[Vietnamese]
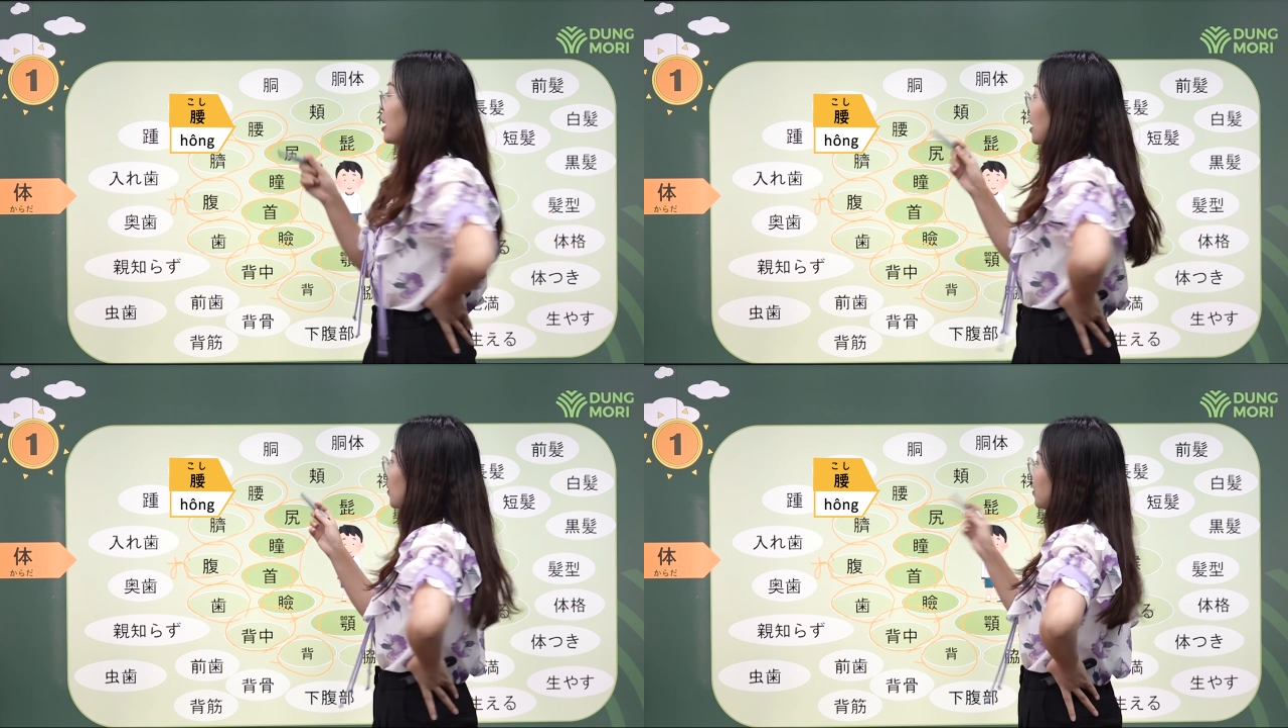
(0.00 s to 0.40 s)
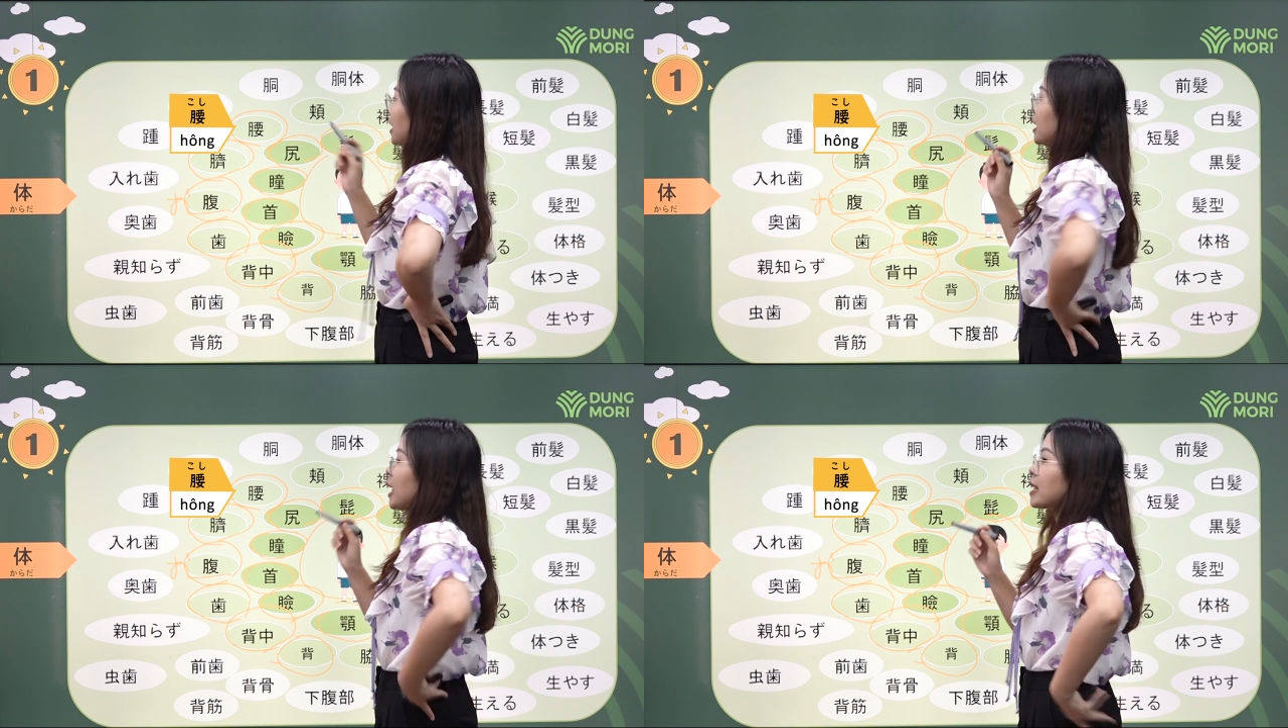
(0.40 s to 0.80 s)
Thì
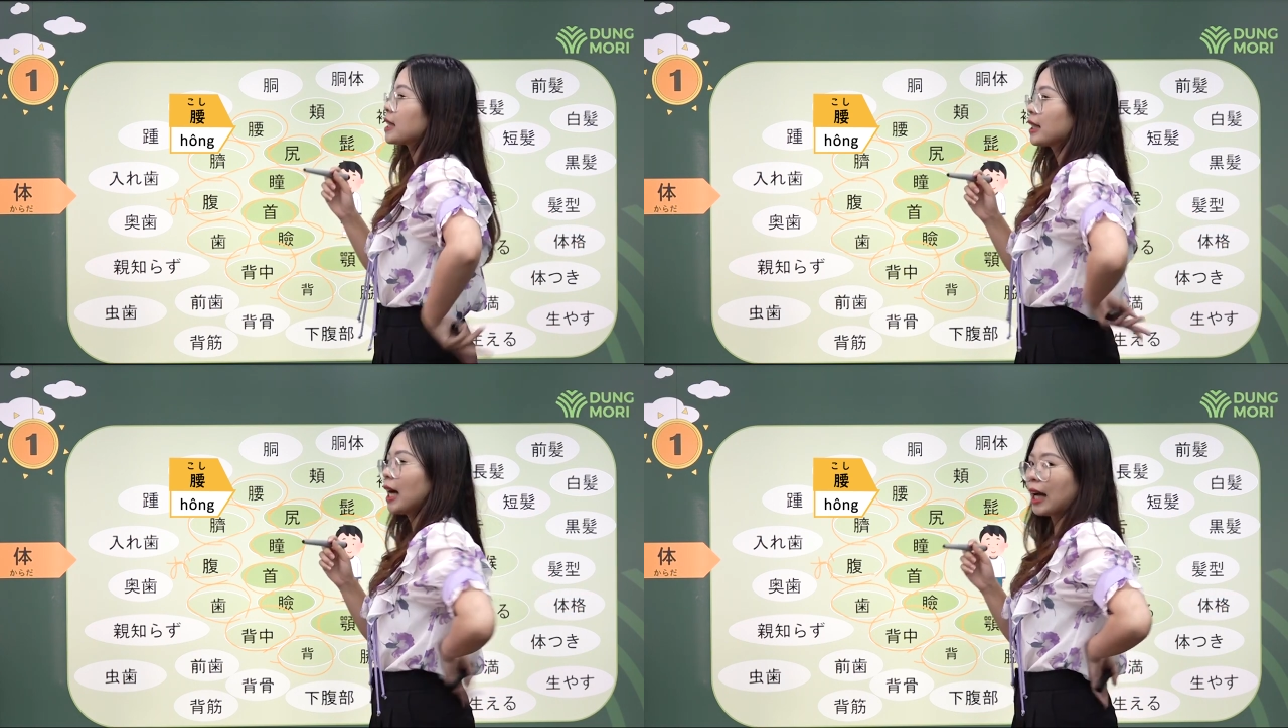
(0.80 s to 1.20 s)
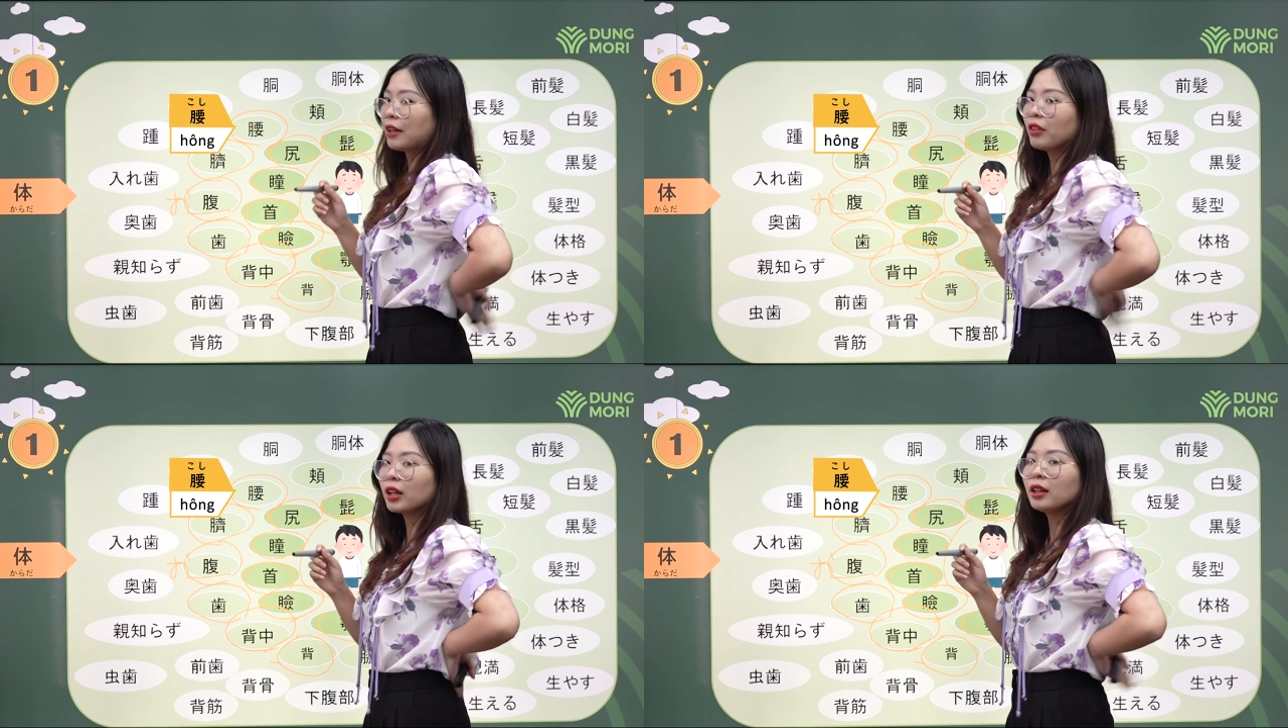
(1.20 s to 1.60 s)
koshi này chính là
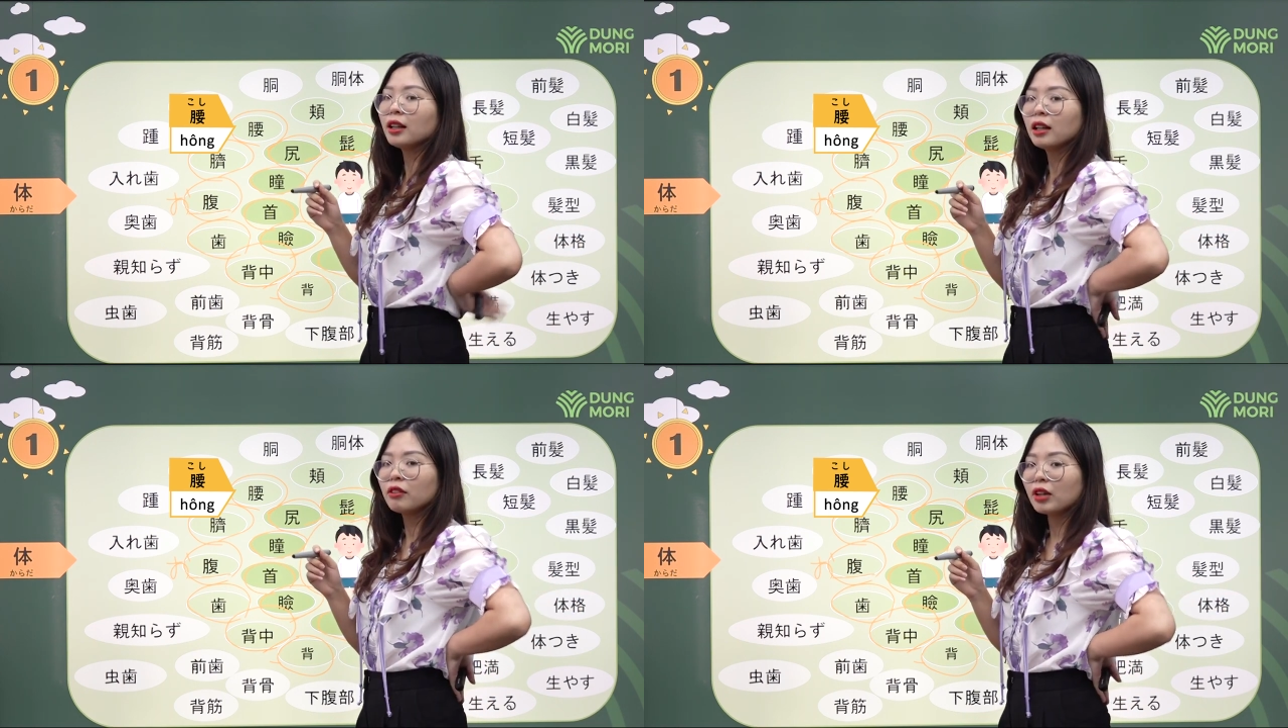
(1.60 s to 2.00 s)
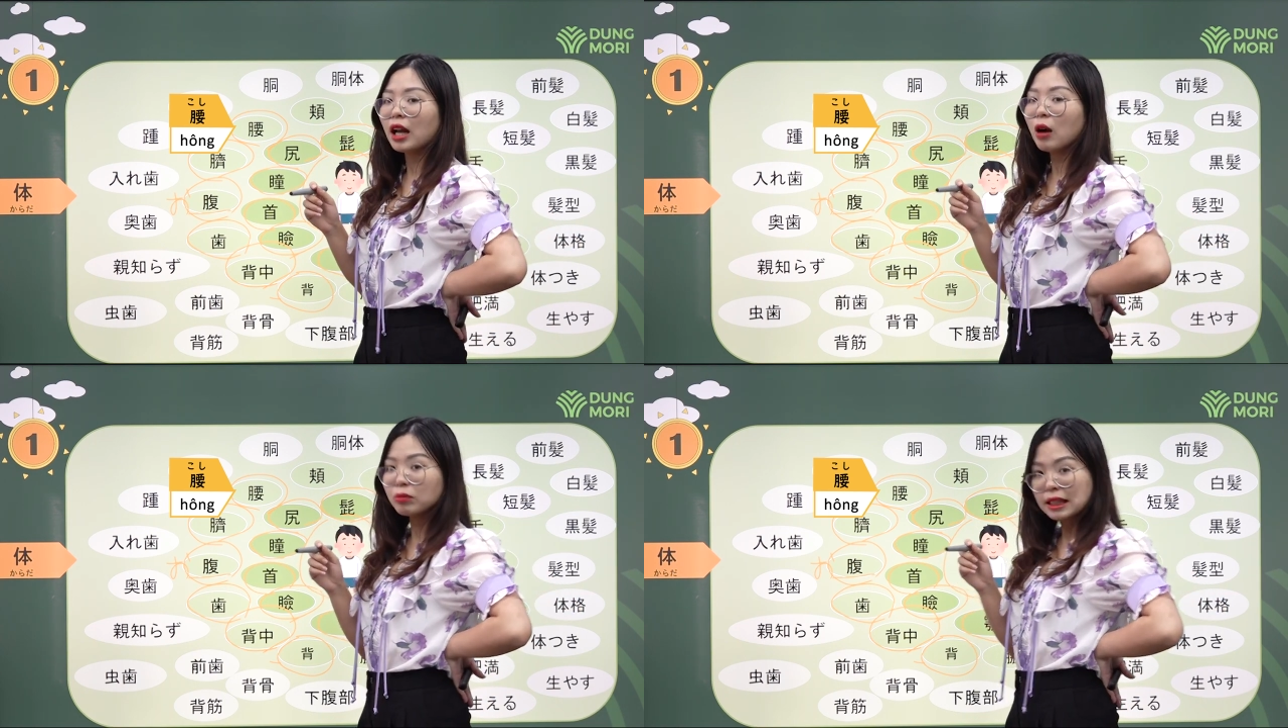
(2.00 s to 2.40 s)
cái phần phần
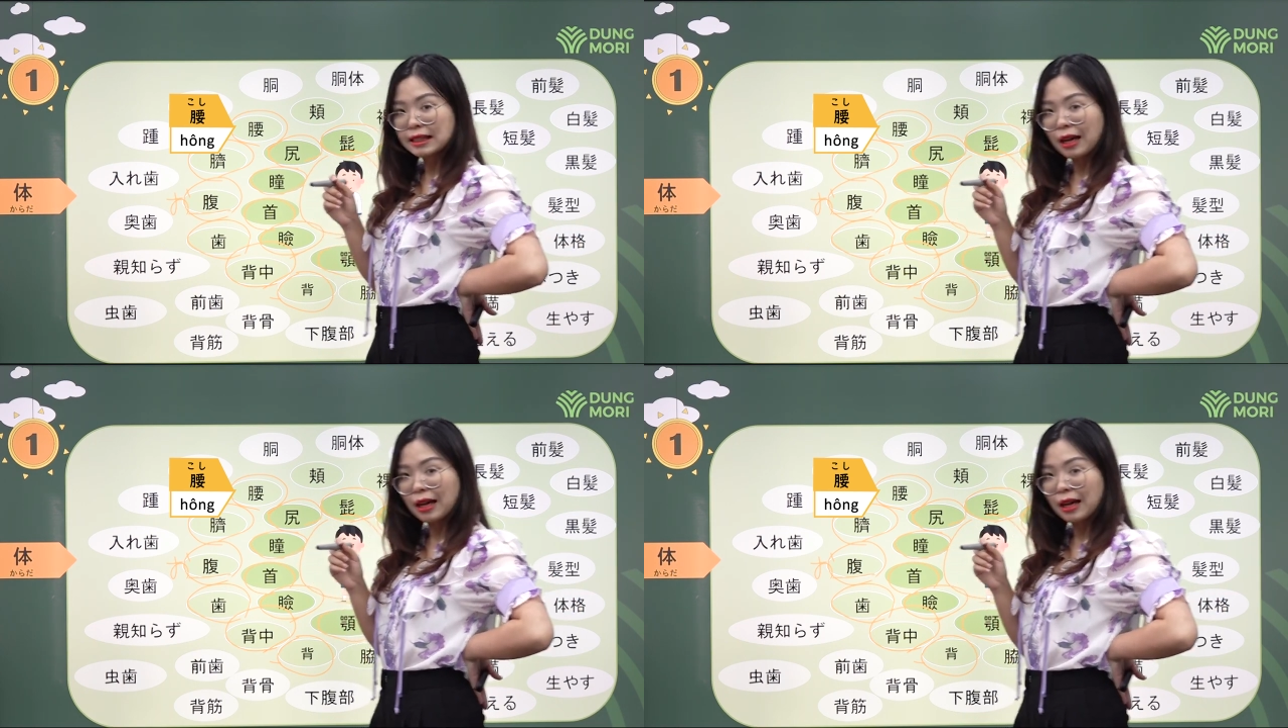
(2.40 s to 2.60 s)
hông đằng